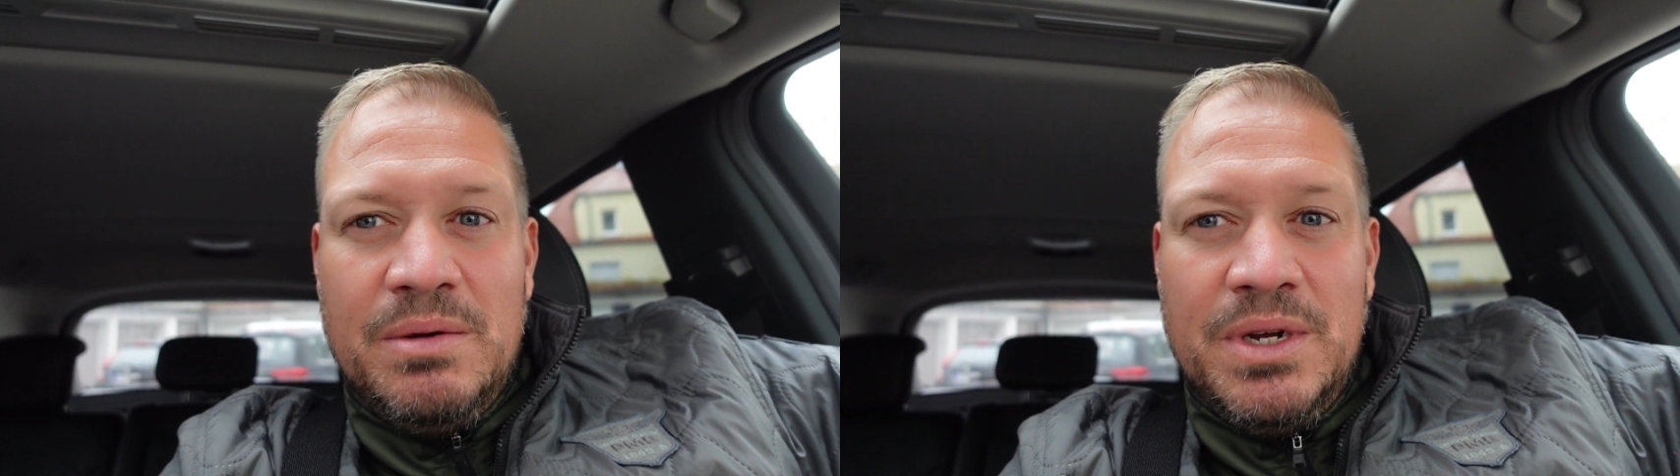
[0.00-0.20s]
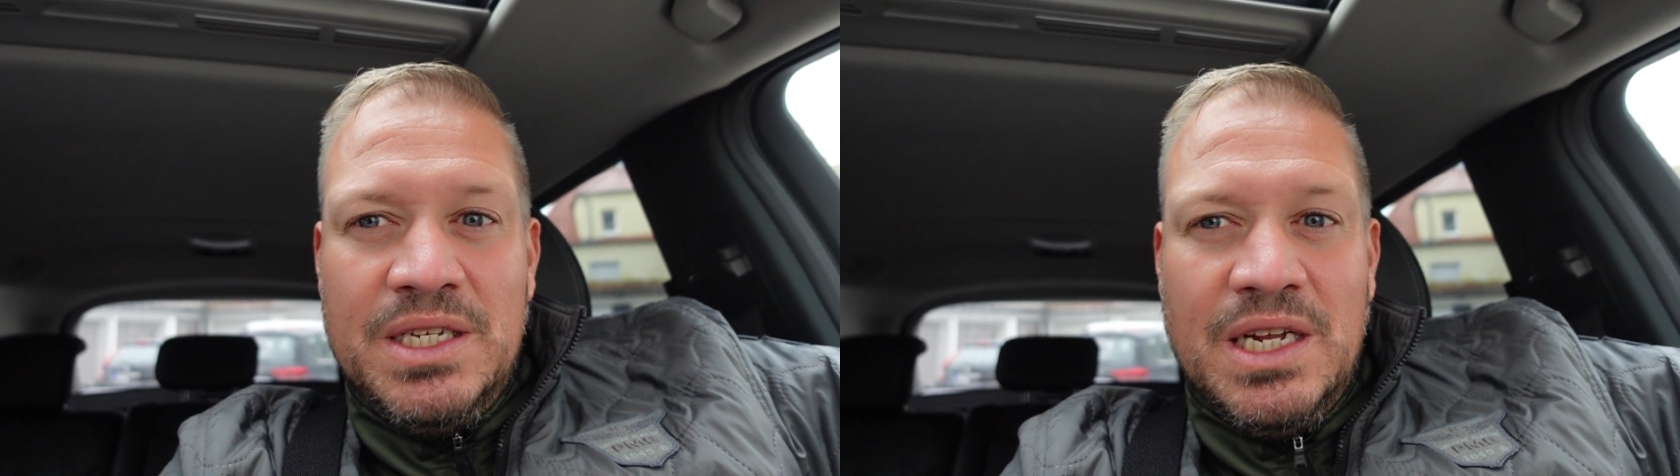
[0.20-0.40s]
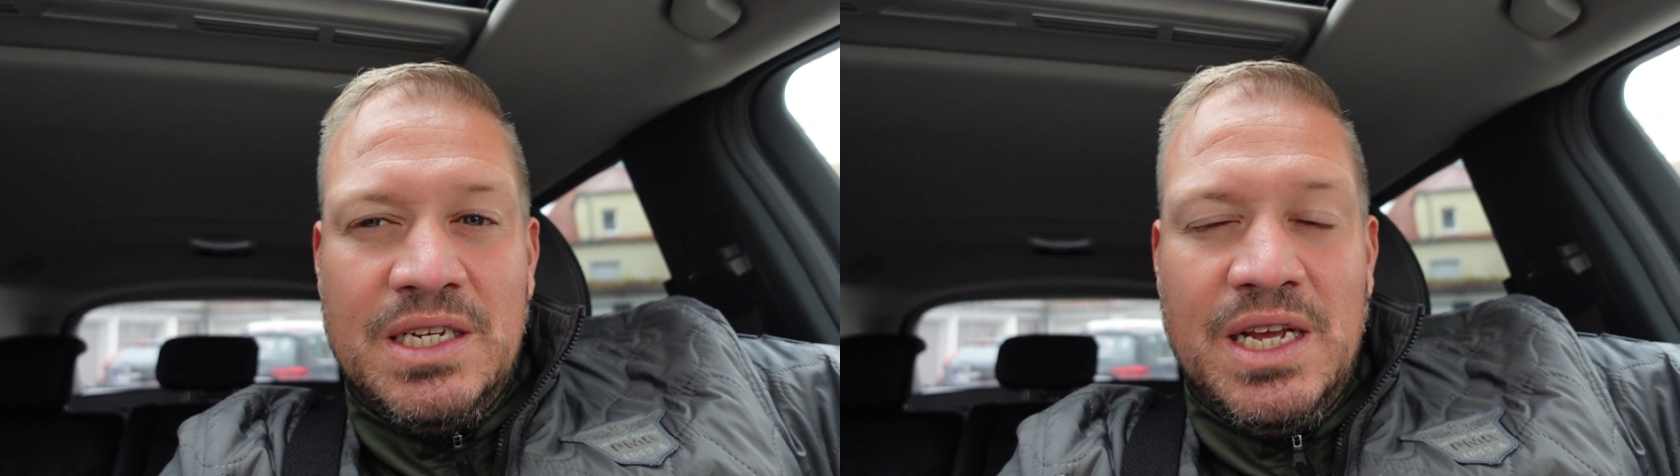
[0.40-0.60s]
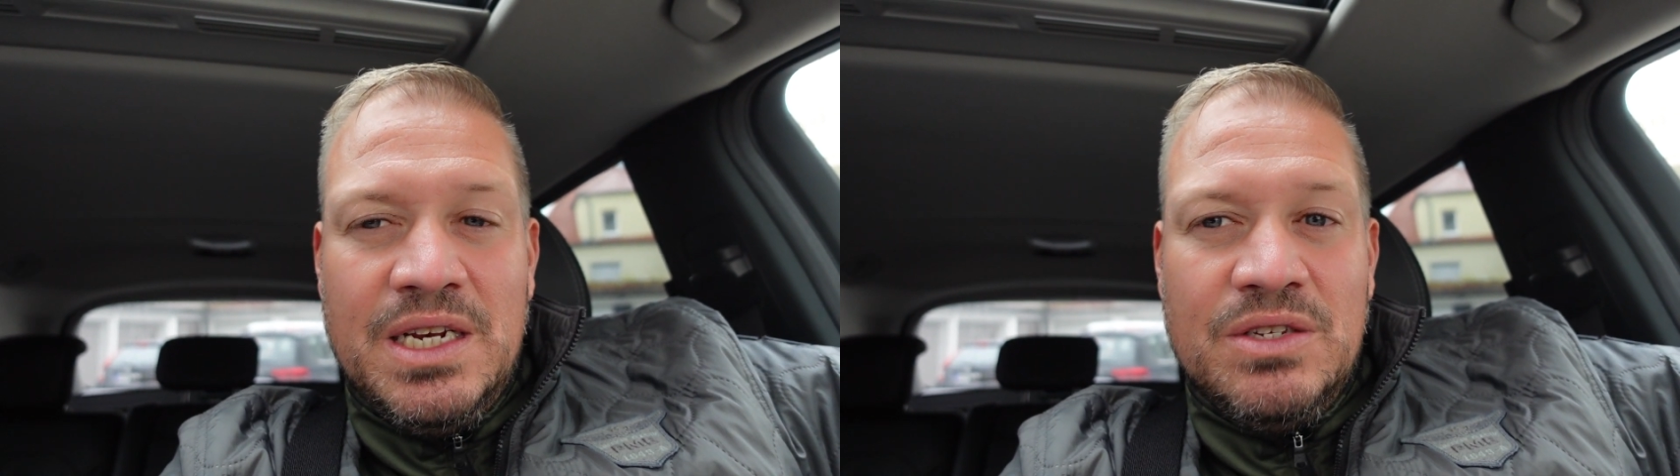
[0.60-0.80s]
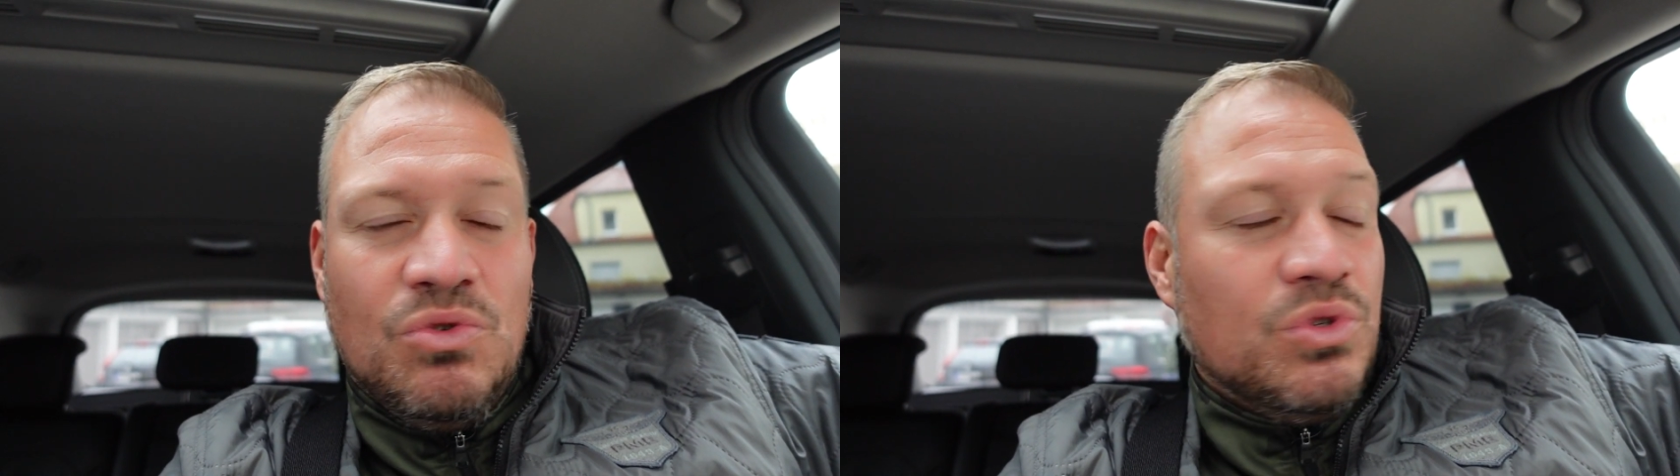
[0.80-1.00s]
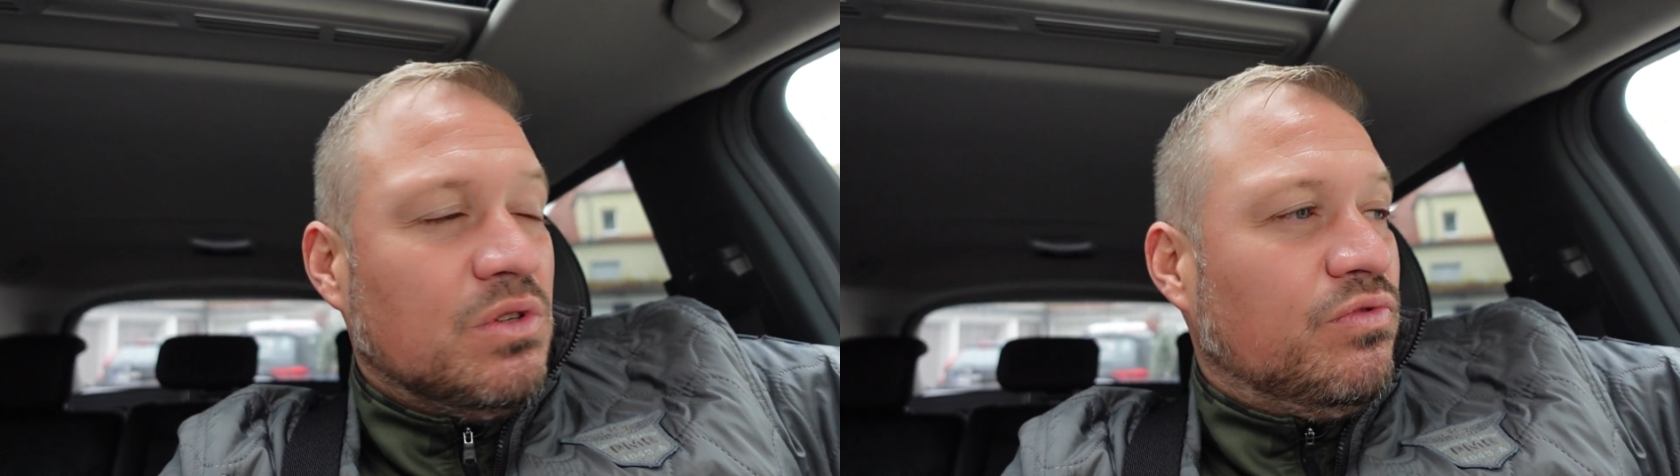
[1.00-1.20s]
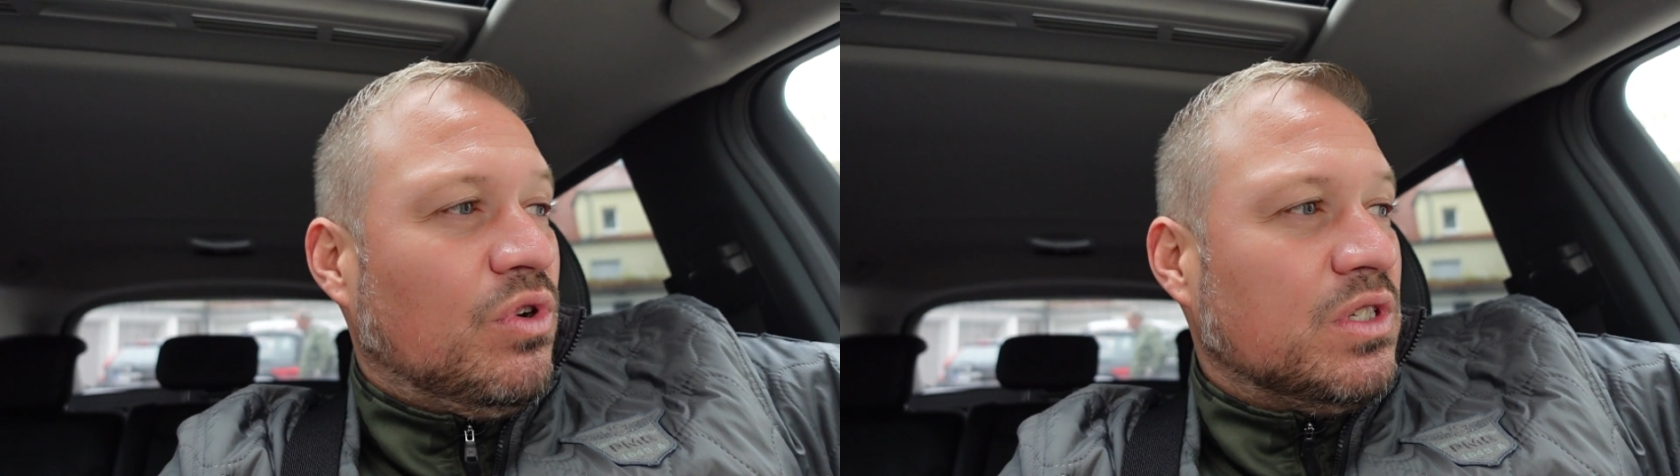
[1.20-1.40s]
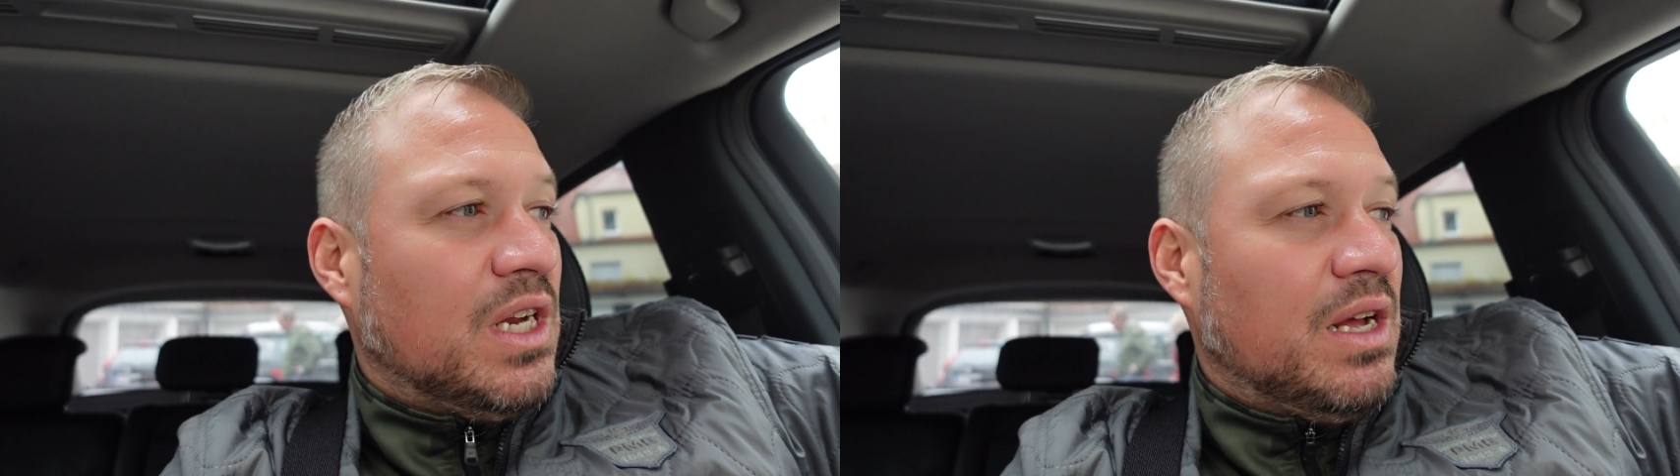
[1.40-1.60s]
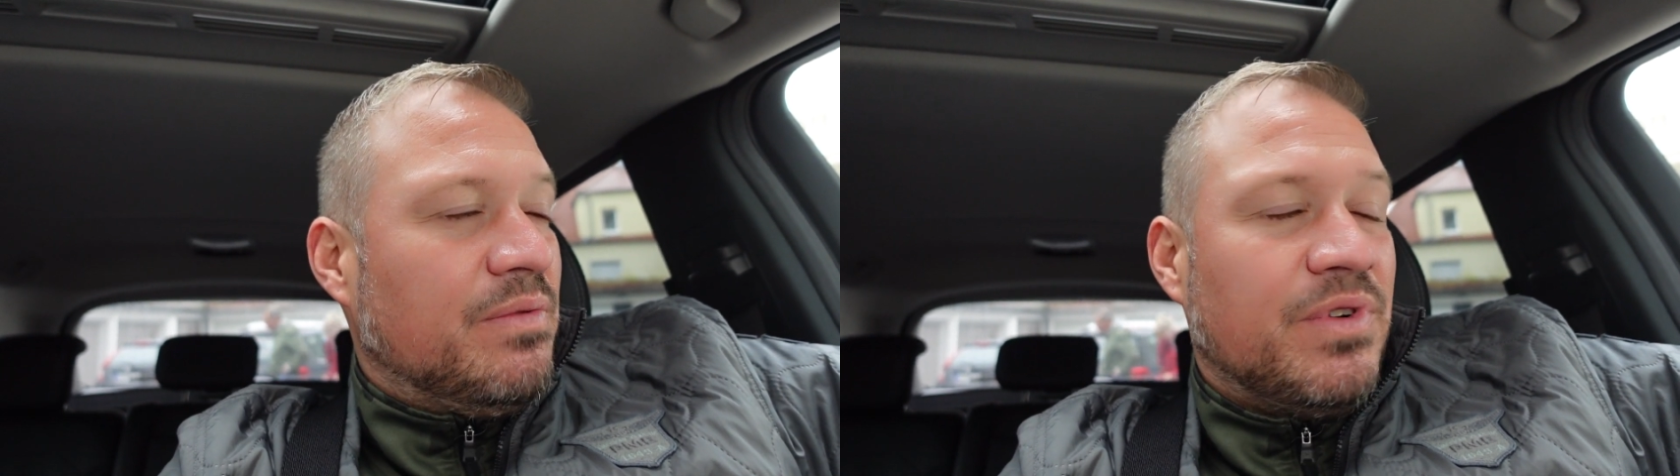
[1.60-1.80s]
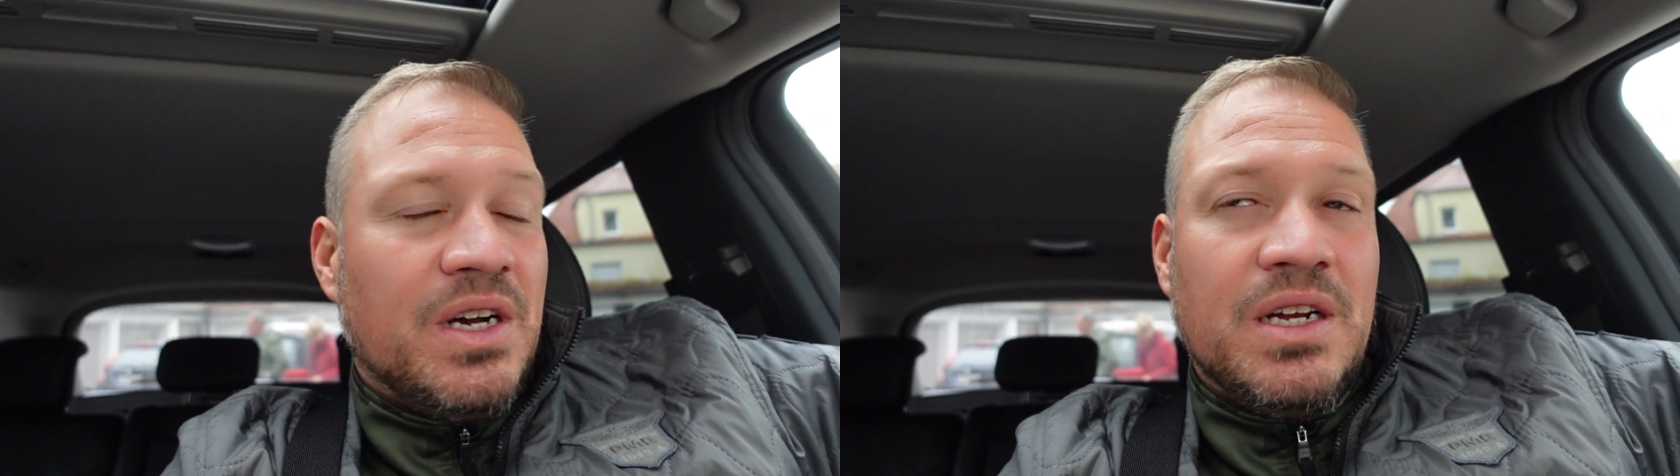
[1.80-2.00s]
aber ich hatte ja den großen Vorteil
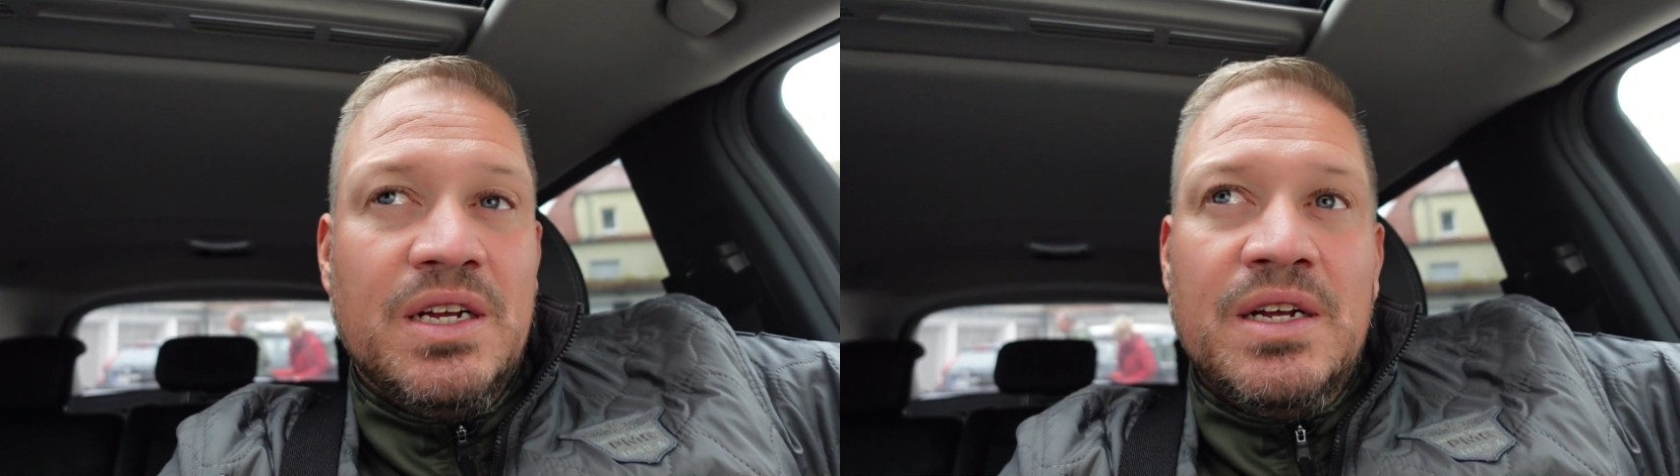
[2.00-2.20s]
einfach